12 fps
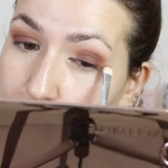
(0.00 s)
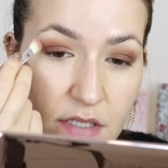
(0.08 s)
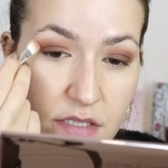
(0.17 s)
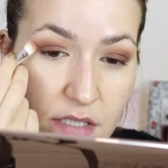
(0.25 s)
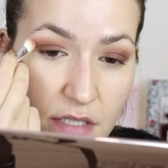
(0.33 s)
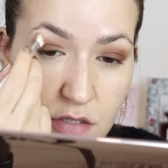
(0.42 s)

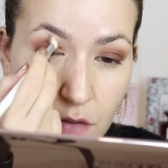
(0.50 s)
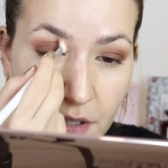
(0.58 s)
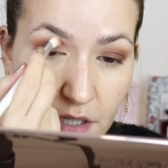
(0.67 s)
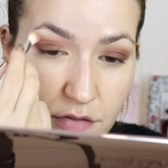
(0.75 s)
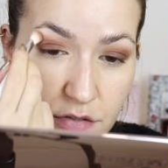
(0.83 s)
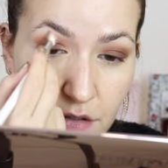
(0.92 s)
Sem sombra
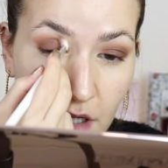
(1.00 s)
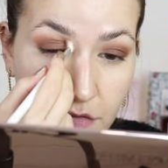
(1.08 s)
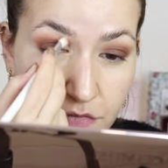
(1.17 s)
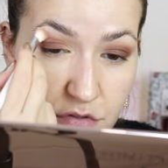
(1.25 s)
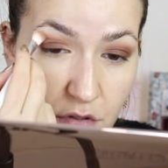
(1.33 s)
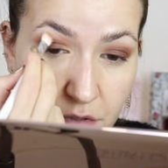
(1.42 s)
adicional, eu
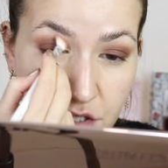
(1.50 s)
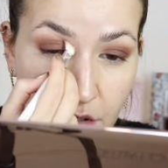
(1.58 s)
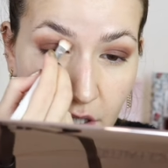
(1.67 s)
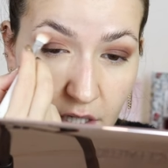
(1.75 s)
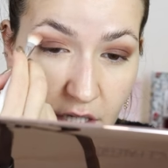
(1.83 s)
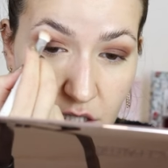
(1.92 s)
vou só
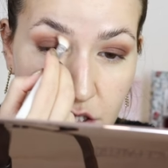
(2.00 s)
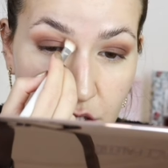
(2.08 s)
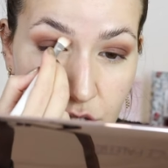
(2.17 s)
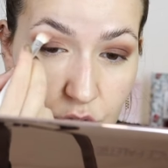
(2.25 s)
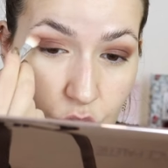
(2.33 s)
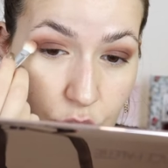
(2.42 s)
misturar aqui
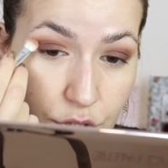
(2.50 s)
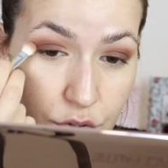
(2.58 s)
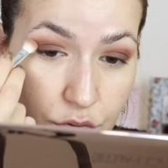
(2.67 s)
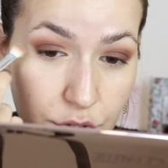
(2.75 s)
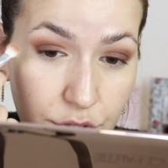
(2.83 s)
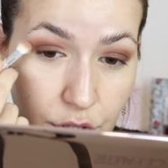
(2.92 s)
estas duas
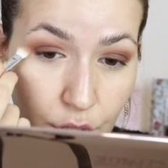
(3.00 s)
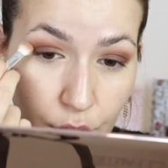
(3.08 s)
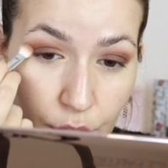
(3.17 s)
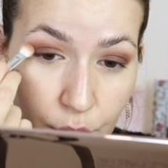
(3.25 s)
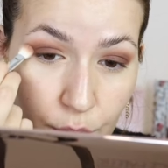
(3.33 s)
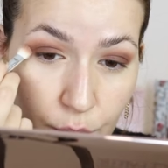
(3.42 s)
cores
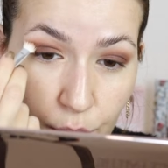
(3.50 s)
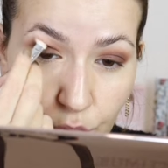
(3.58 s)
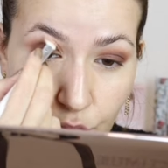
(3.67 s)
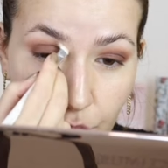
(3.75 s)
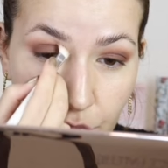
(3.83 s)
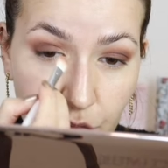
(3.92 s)

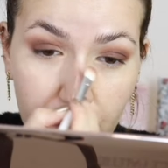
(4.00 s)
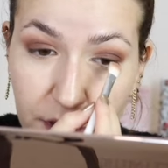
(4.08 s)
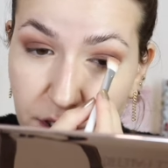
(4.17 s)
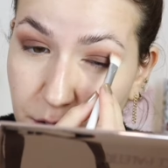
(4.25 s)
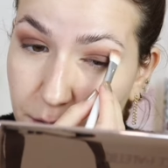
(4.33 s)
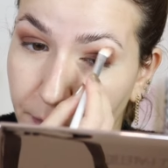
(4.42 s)
muito bem
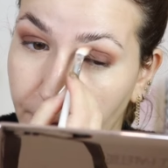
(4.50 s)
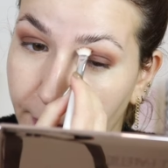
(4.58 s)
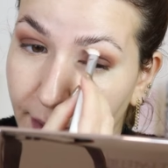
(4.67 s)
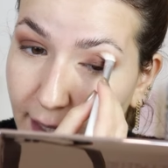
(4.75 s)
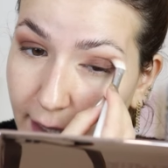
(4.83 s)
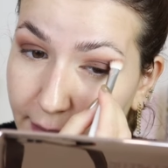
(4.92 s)

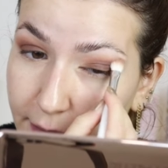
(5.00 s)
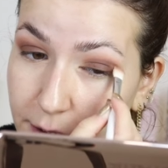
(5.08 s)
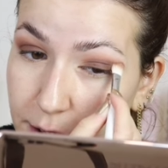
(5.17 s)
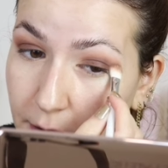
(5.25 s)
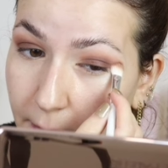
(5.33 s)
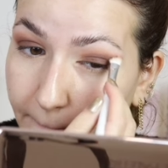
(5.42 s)

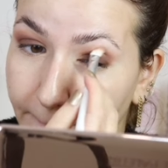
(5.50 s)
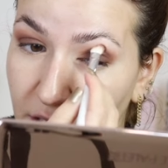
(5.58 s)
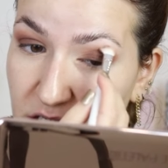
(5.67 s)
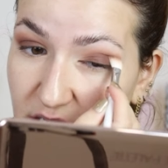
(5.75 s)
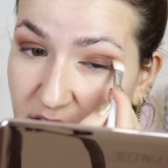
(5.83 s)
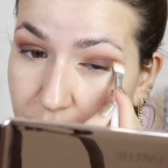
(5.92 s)
espalhadas.
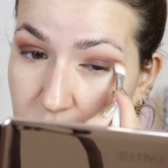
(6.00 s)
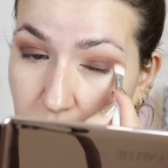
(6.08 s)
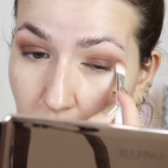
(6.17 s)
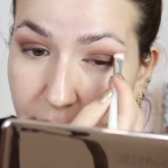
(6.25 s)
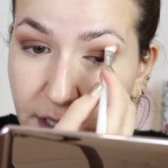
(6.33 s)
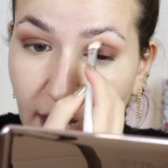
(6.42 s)
Este é tipo
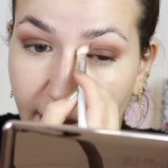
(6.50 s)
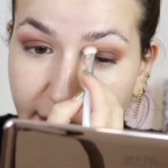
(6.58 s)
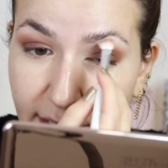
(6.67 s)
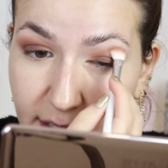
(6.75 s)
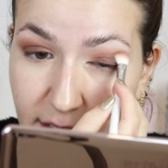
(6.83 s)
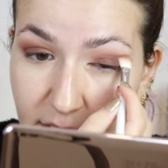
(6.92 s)
smokey eye,
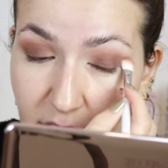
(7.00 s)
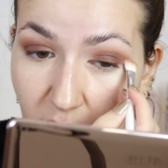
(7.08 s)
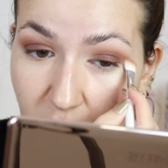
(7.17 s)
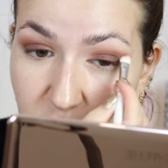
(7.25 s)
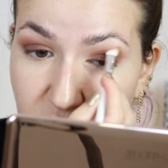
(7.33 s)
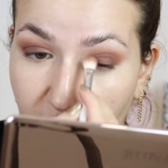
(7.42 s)

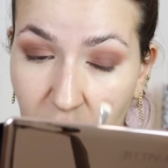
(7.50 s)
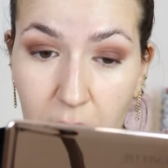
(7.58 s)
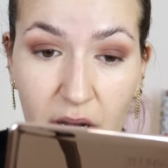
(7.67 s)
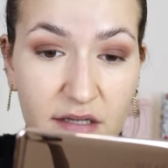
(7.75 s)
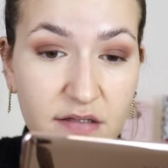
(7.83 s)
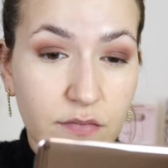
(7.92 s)
castanho
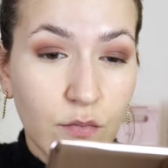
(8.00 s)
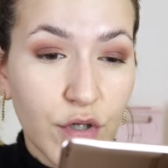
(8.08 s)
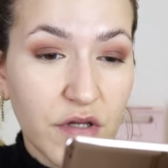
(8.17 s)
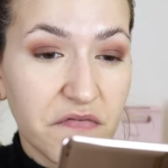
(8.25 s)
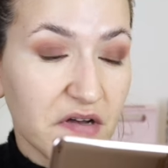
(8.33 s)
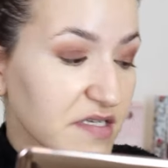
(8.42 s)
mate,
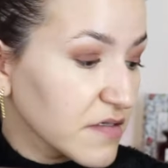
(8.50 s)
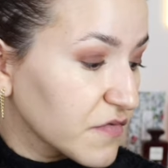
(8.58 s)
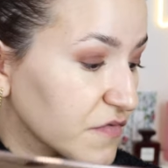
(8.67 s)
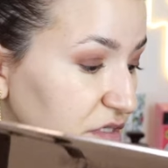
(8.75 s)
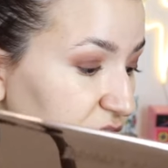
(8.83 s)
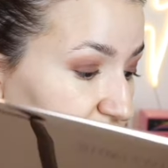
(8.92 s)
muito fácil de
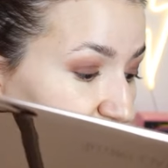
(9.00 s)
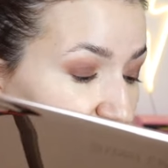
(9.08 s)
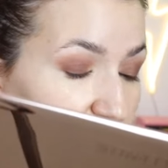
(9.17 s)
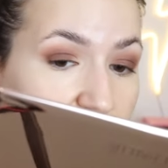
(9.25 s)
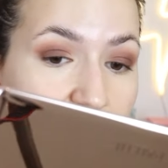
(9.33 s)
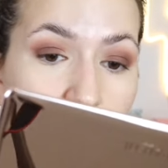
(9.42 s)
fazer.
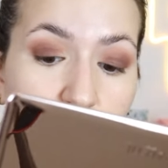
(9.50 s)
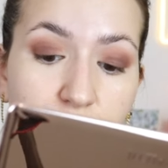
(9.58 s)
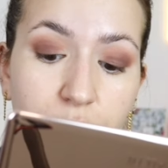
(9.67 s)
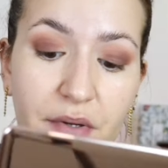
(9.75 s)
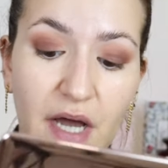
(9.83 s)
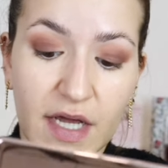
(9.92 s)
E agora vou
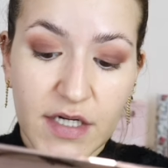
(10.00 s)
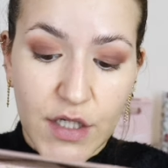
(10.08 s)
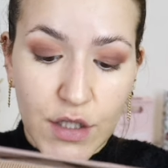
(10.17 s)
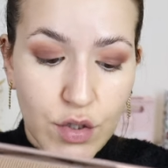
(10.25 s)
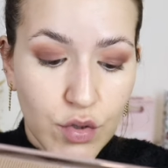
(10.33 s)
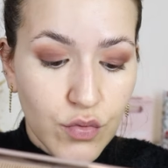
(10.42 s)
pegar
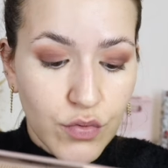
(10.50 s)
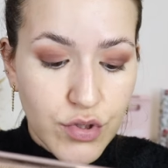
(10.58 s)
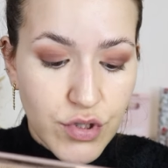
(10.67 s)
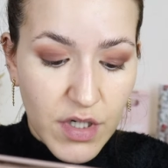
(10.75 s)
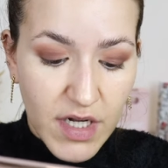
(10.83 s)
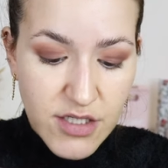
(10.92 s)
num dos
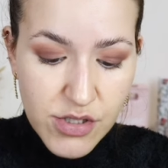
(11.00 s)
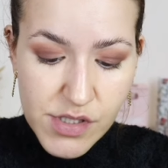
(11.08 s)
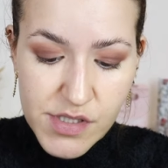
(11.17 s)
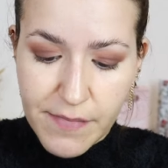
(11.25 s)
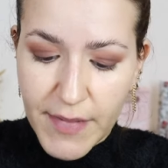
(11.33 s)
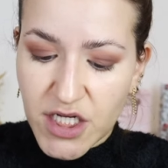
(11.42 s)
dourados,
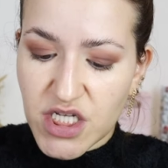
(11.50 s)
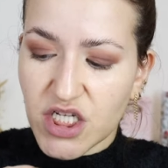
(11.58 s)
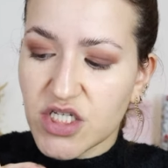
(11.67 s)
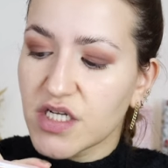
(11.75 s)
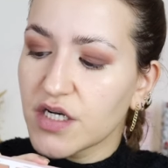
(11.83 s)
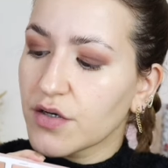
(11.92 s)
eh, mais
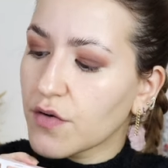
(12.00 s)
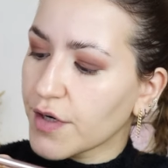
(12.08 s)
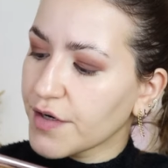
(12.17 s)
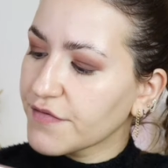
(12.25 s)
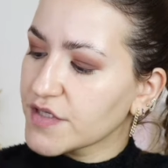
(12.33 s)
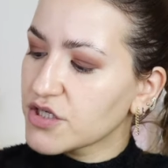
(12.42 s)
neste inner
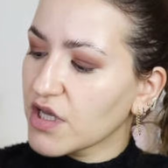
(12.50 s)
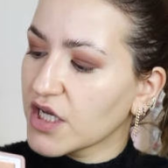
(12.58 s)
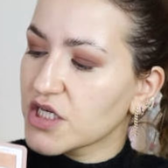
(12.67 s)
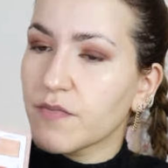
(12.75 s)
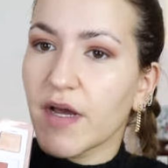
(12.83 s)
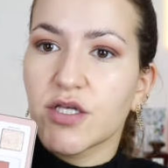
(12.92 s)
corner, vocês têm
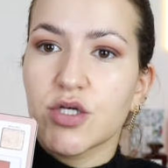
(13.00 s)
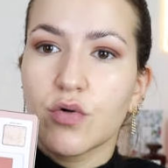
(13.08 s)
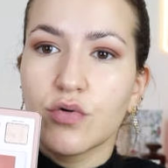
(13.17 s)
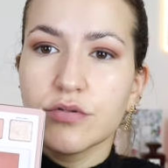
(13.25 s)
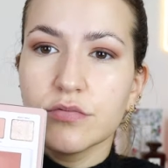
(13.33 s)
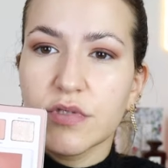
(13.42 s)
este mais
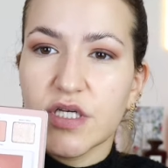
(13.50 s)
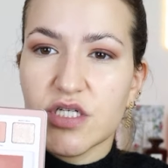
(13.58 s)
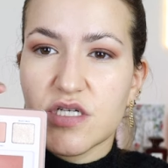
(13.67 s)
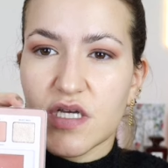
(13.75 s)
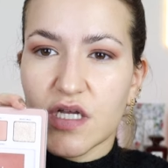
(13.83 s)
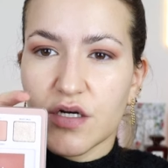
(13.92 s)
escuro e
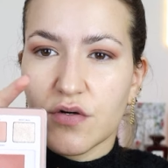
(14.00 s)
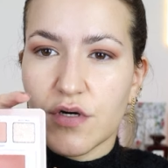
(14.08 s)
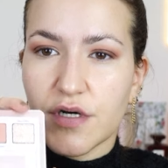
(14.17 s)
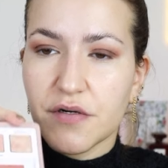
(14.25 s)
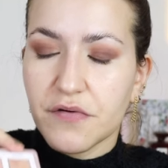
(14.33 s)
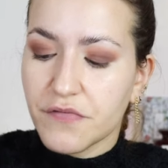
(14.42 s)
este inner
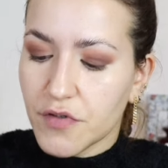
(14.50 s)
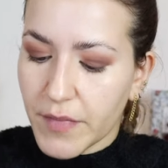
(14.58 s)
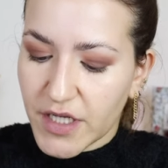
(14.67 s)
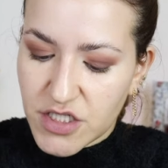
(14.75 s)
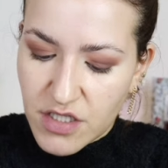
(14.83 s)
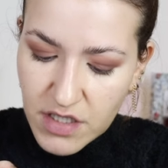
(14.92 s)
corner, vou no
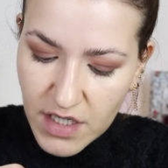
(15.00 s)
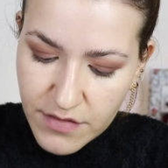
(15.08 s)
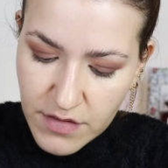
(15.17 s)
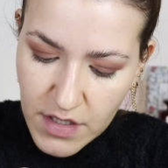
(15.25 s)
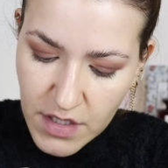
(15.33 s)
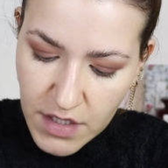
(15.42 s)
mais claro
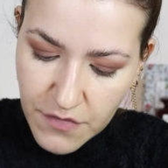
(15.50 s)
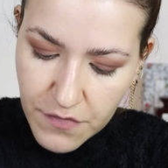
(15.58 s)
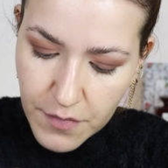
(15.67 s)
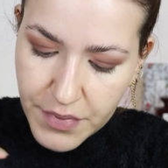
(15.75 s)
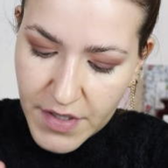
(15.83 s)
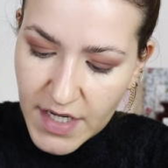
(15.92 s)
e
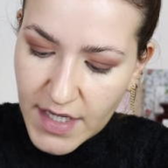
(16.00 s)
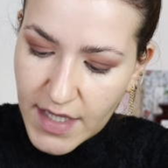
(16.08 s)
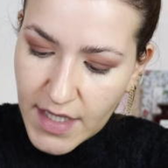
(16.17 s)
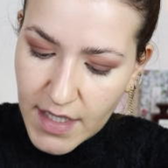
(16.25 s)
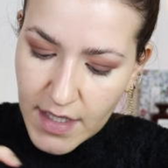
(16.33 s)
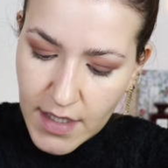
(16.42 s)
vou pegar
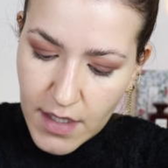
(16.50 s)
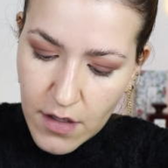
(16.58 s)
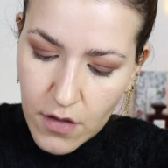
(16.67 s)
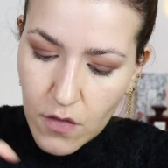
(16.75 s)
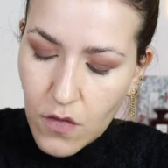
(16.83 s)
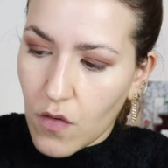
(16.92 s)
aqui
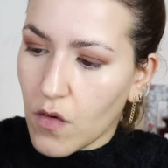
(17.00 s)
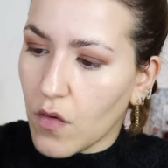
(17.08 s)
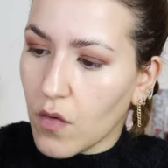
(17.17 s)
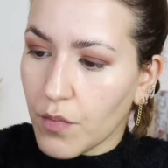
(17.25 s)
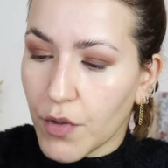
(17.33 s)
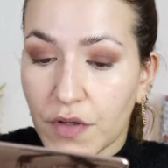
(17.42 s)
com
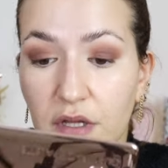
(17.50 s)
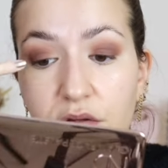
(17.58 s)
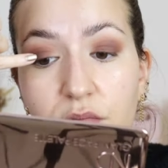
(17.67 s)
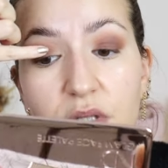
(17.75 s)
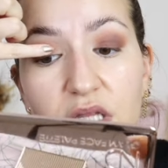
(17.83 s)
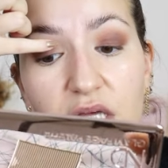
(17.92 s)
o meu
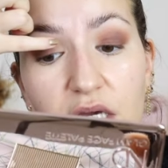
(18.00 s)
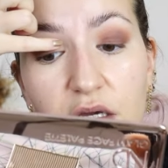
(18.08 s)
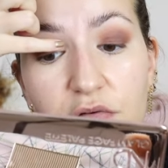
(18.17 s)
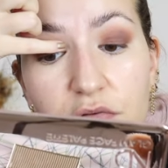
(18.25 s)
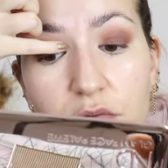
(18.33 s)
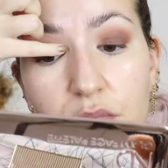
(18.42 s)
dedo mininho
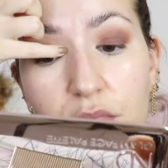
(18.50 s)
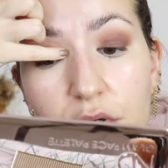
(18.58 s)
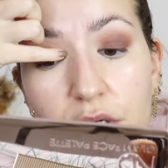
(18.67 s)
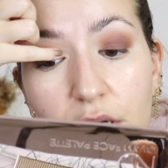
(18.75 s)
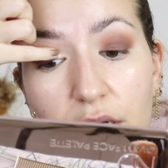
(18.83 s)
e vou pôr